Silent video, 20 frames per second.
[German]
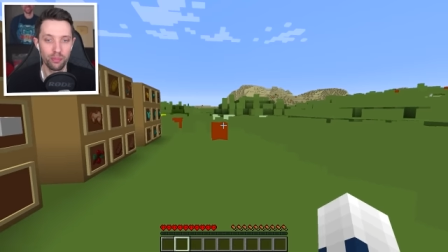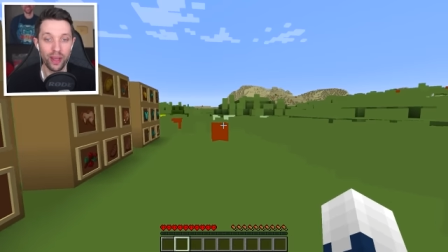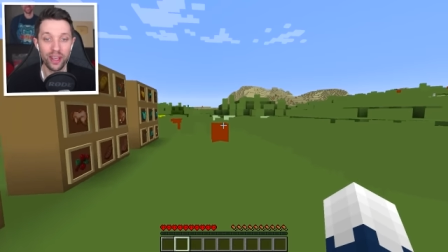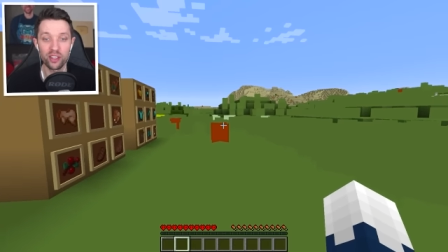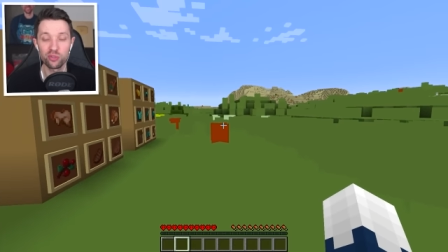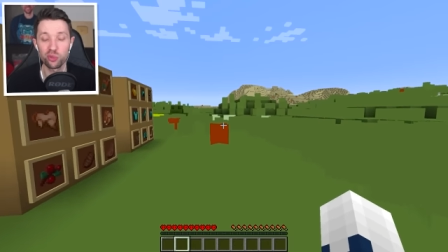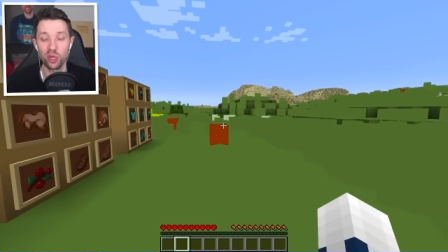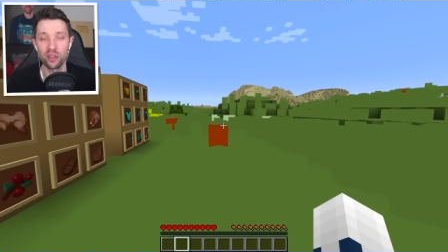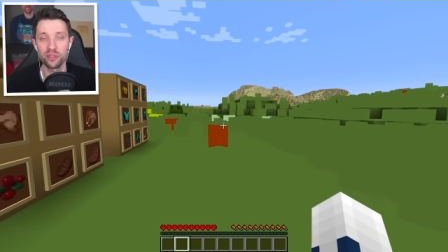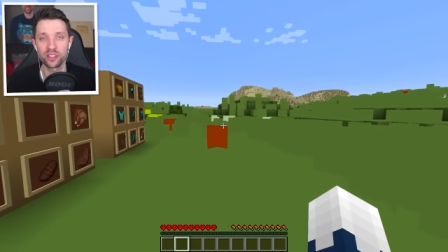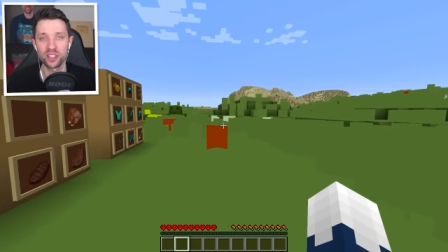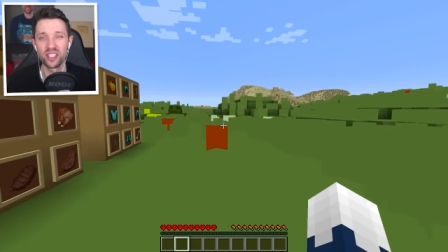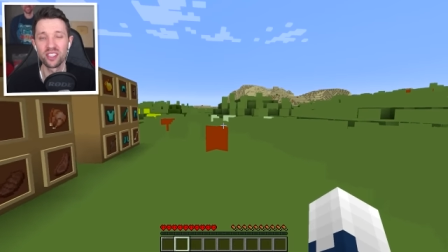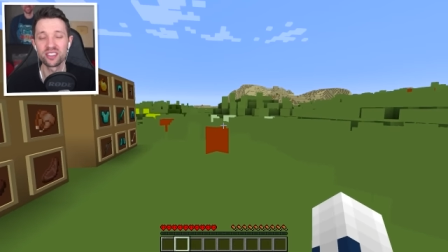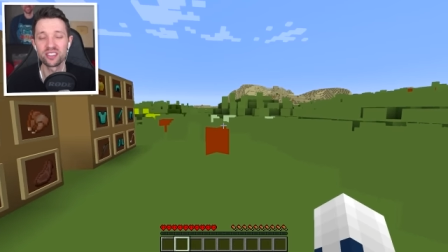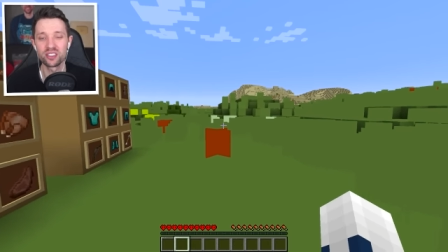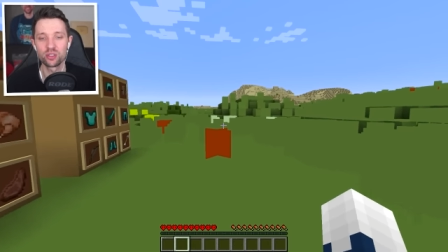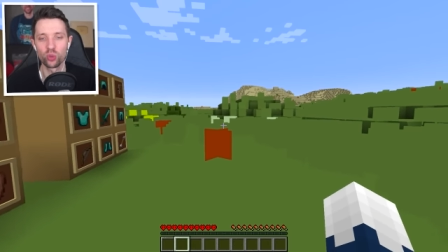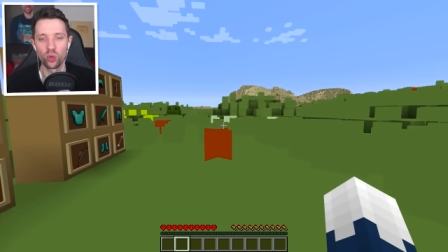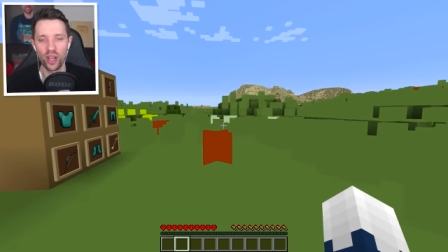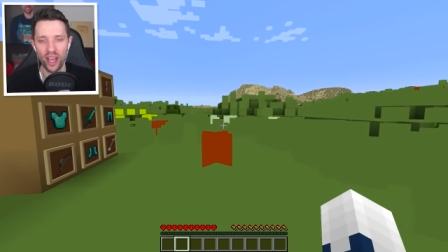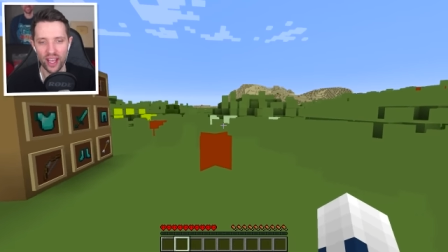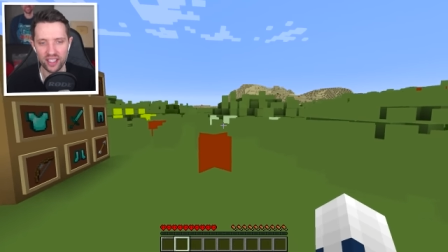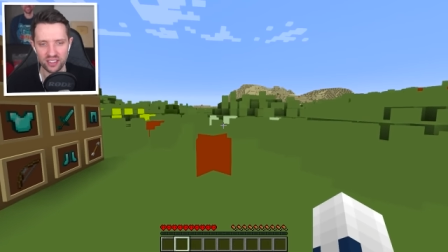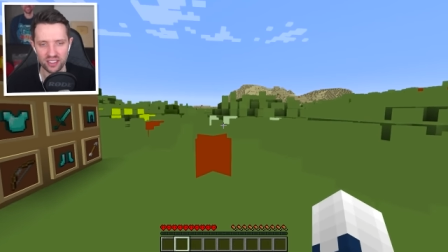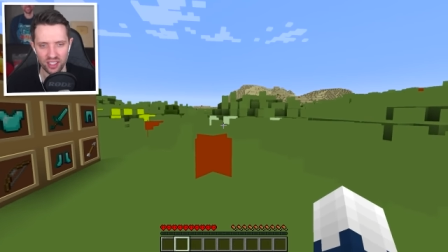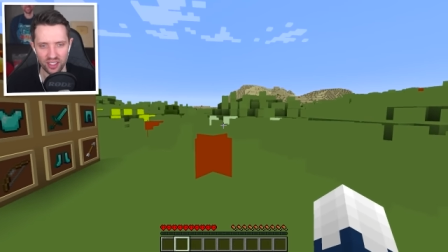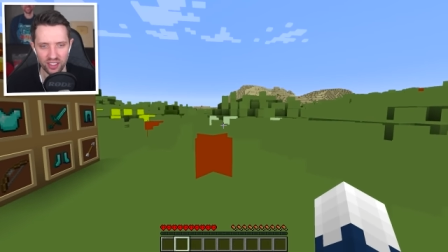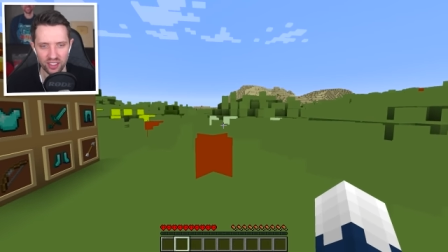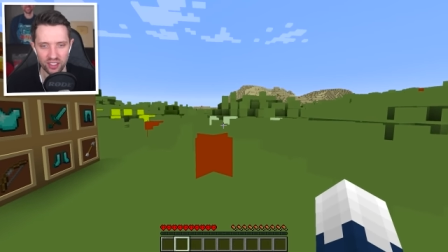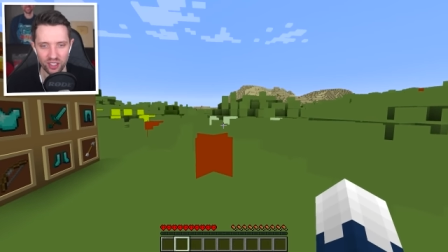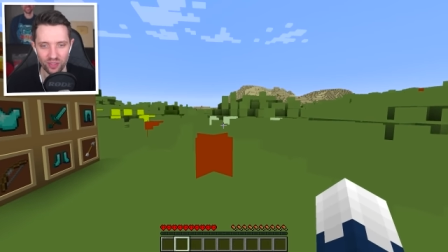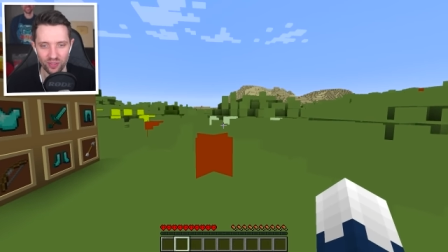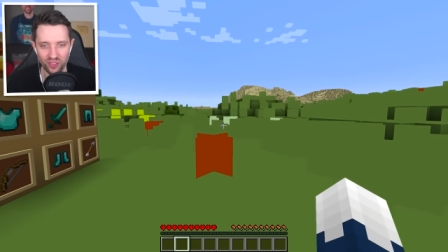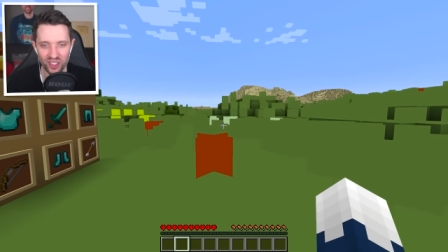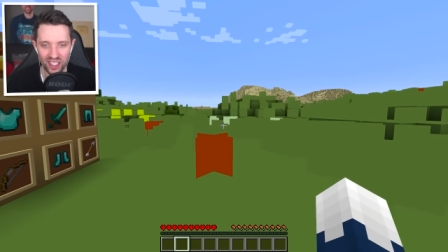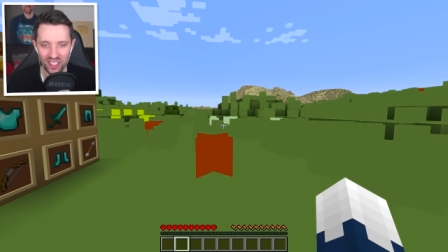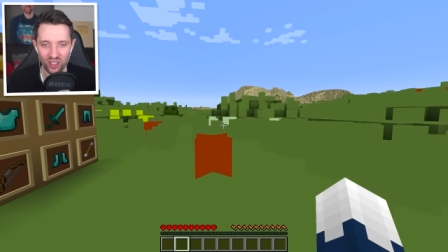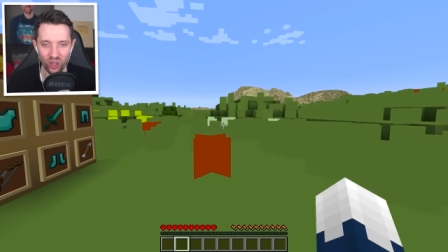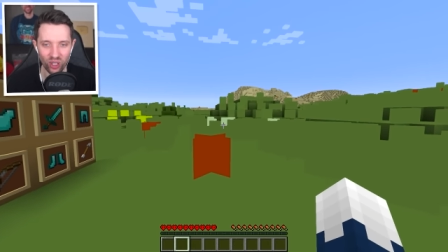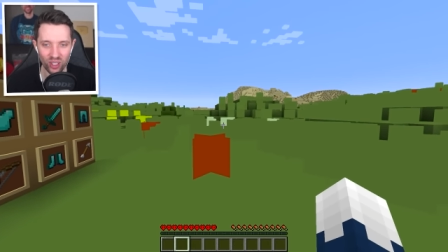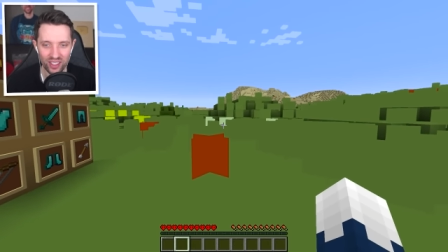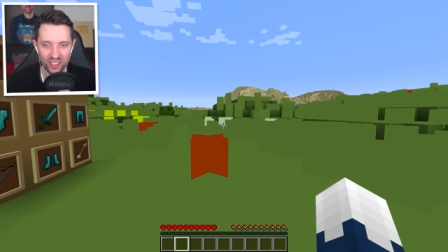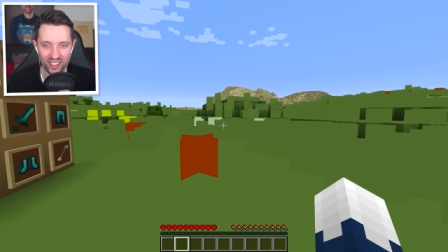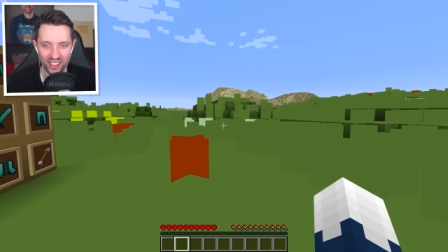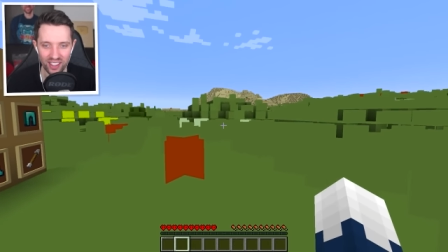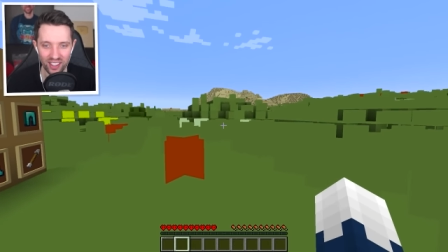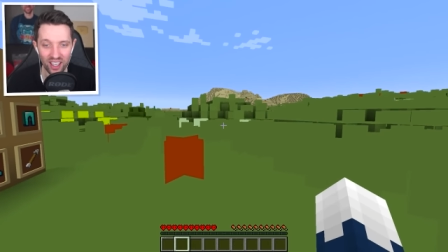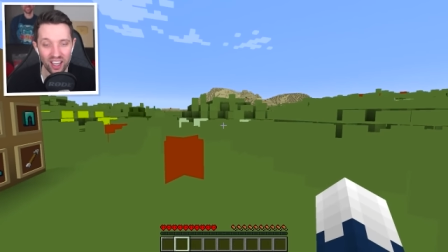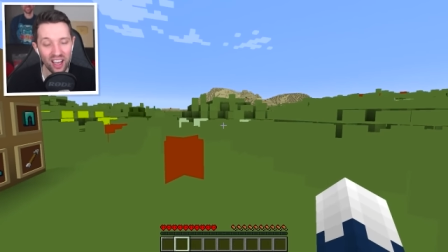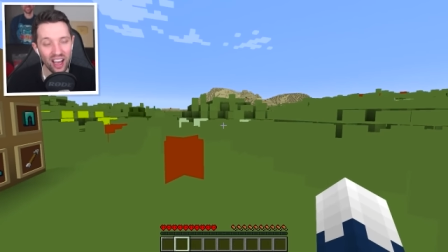Minecraft ist so hässlich wie noch nie,